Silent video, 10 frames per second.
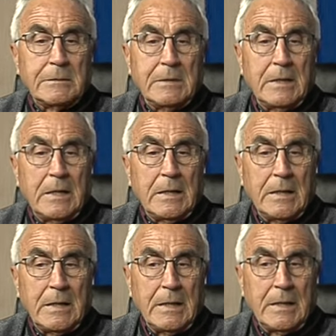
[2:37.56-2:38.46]

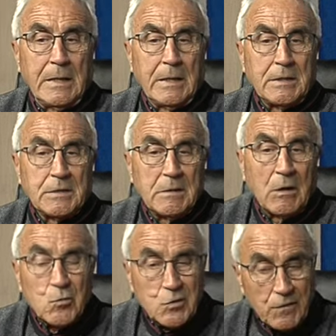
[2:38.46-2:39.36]
eh,
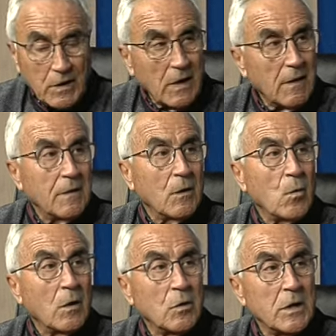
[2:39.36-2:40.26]
injustificada de
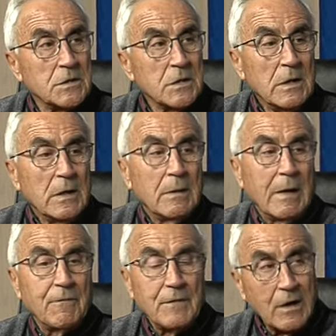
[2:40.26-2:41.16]
jugadores,
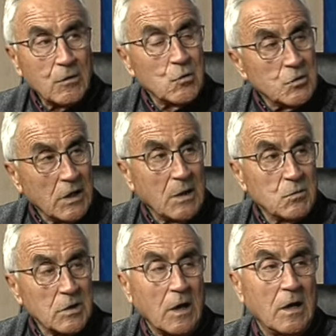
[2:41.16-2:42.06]
al final conseguimos
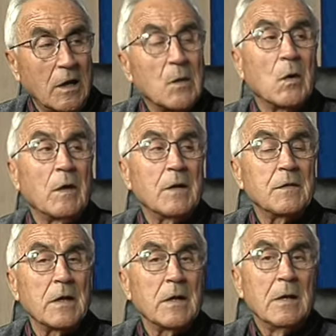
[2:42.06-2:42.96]
sacar el equipo
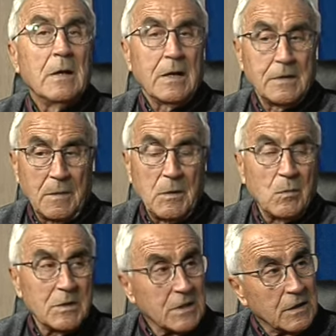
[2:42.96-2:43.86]
adelante, ha terminado
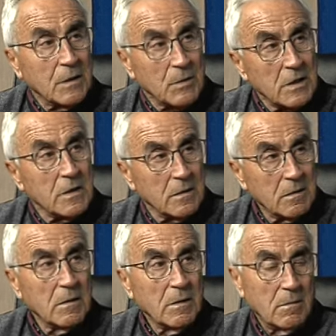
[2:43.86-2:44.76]
bastante bien,
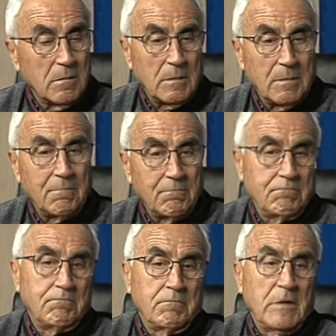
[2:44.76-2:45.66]

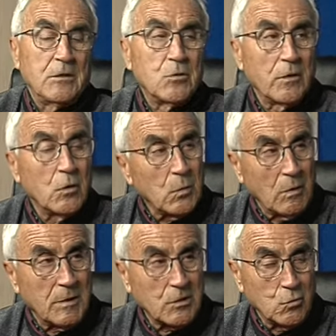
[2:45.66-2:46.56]
mm, dentro de los
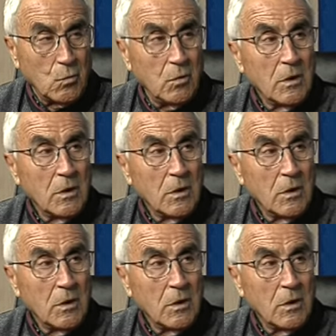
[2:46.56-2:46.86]
problemas que tuvo